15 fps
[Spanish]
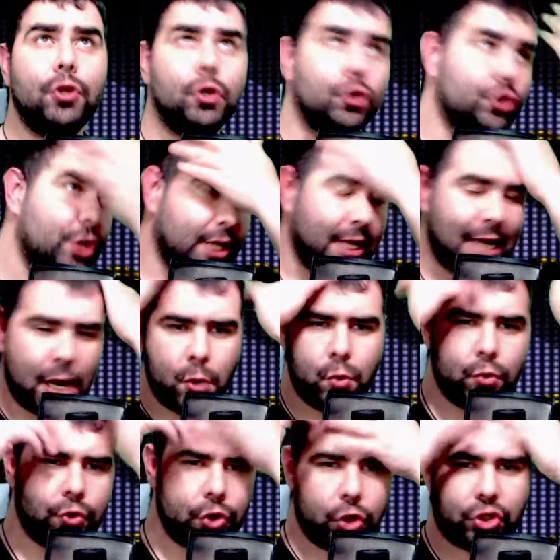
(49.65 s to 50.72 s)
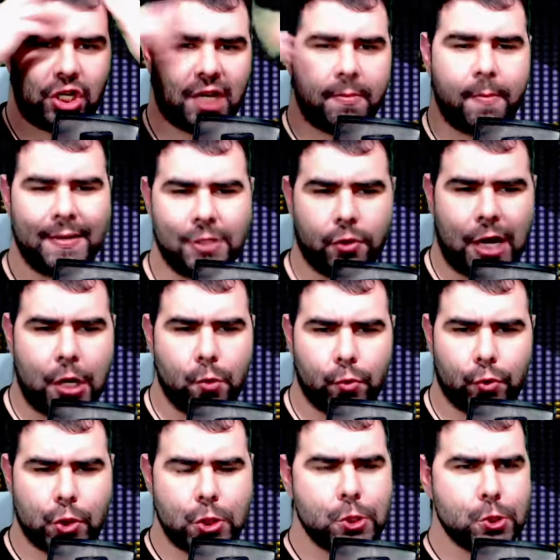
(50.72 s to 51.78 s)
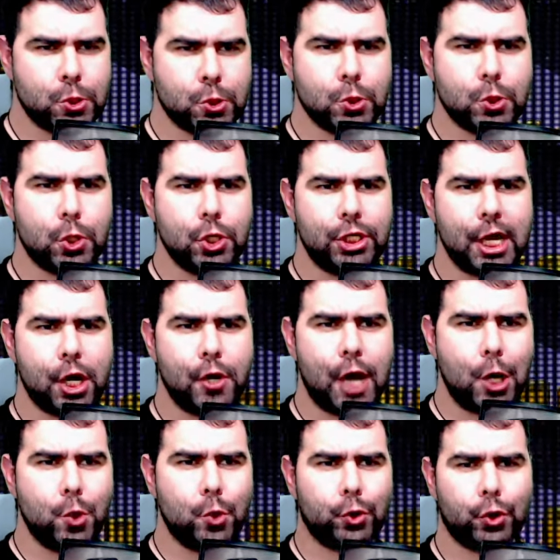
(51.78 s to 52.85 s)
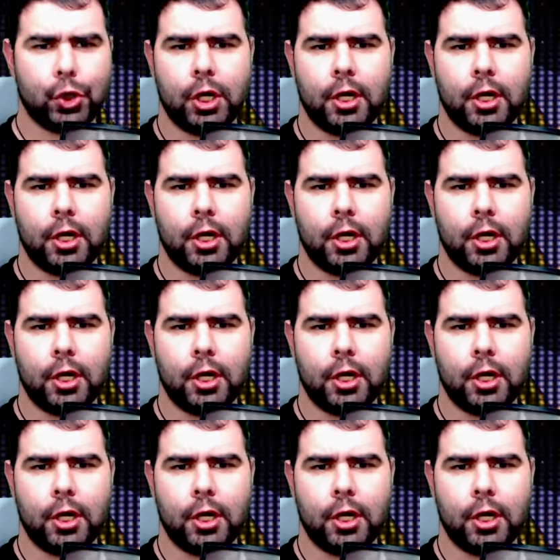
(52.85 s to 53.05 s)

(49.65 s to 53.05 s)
No sé qué la luz, no sé qué me pasa con la luz. Hoy tengo la luz.